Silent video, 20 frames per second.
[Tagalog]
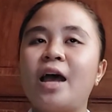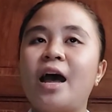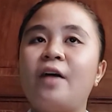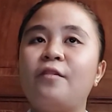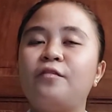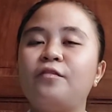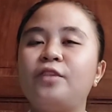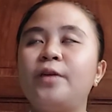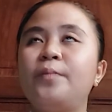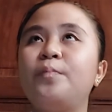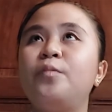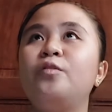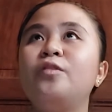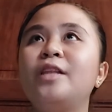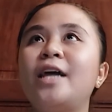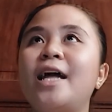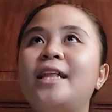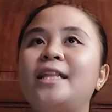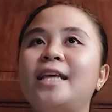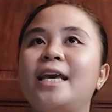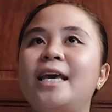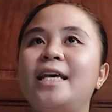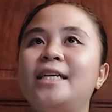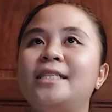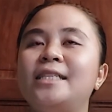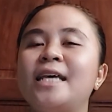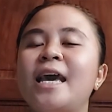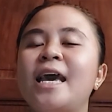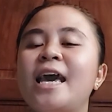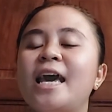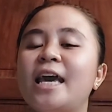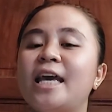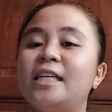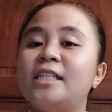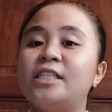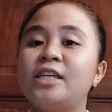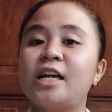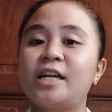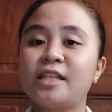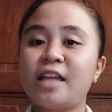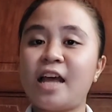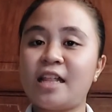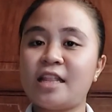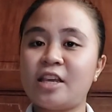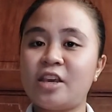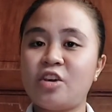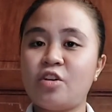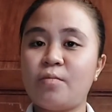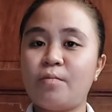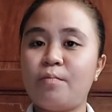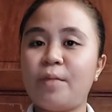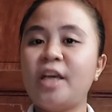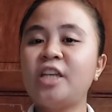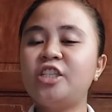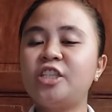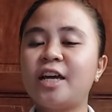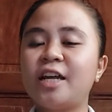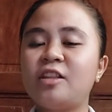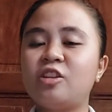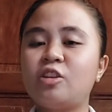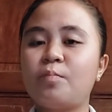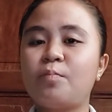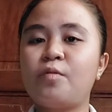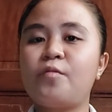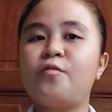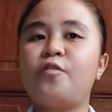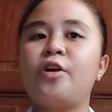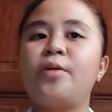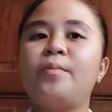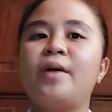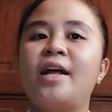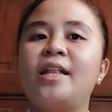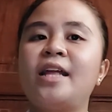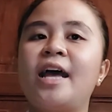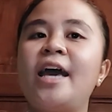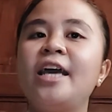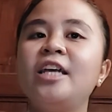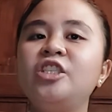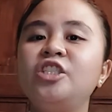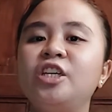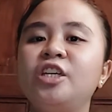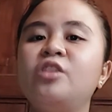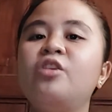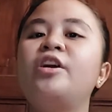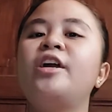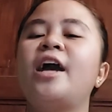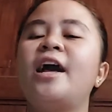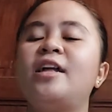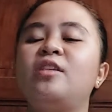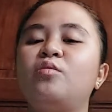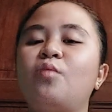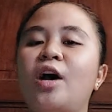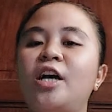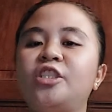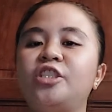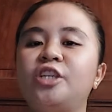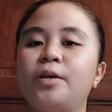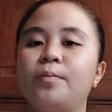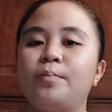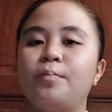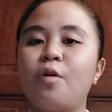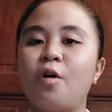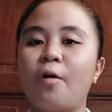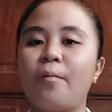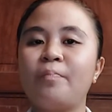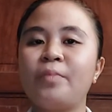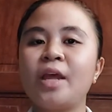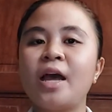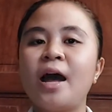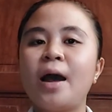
After po that is, instruct natin yung patient to perform hand hygiene or hand washing po